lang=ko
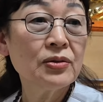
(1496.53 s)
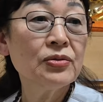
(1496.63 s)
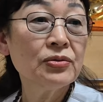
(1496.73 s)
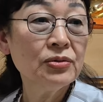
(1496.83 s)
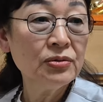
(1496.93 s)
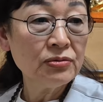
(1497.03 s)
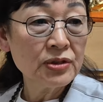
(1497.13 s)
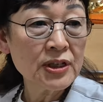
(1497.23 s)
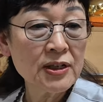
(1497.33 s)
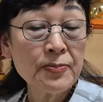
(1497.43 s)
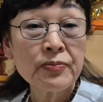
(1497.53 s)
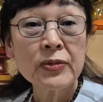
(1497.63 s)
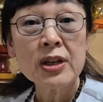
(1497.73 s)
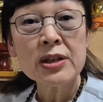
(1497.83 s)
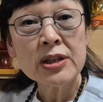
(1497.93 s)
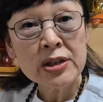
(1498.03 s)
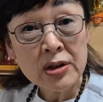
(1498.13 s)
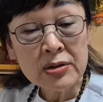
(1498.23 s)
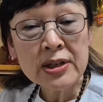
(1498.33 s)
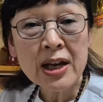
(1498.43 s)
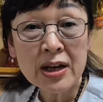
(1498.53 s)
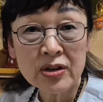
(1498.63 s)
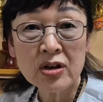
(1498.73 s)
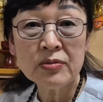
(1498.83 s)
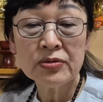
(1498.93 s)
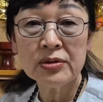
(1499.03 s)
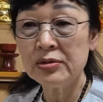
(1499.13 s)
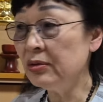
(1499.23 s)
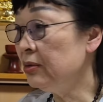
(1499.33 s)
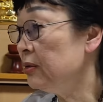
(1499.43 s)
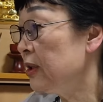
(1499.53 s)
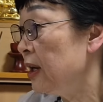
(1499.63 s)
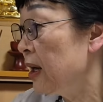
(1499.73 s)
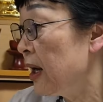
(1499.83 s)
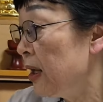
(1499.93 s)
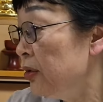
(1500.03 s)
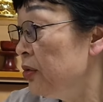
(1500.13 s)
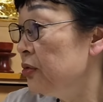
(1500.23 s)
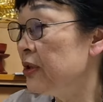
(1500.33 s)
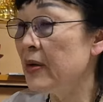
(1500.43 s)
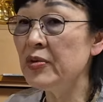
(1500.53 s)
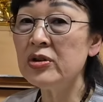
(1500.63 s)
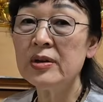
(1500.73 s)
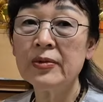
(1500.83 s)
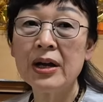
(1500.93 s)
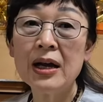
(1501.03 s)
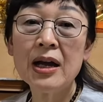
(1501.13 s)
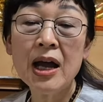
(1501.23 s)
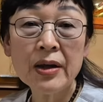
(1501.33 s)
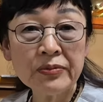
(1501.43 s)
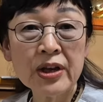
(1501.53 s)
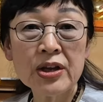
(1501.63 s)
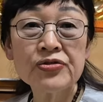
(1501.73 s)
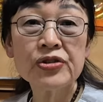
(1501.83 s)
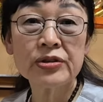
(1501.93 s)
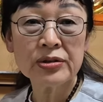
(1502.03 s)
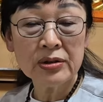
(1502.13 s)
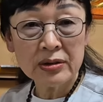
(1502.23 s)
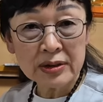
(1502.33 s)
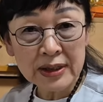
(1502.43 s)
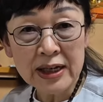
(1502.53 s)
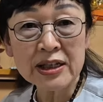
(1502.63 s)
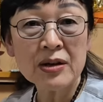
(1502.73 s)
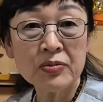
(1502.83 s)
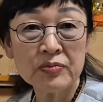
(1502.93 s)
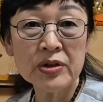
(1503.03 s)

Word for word: 그리고 우리 시청자 여러분들도 한동훈 대표님과 함께 해주셔서 다시 한번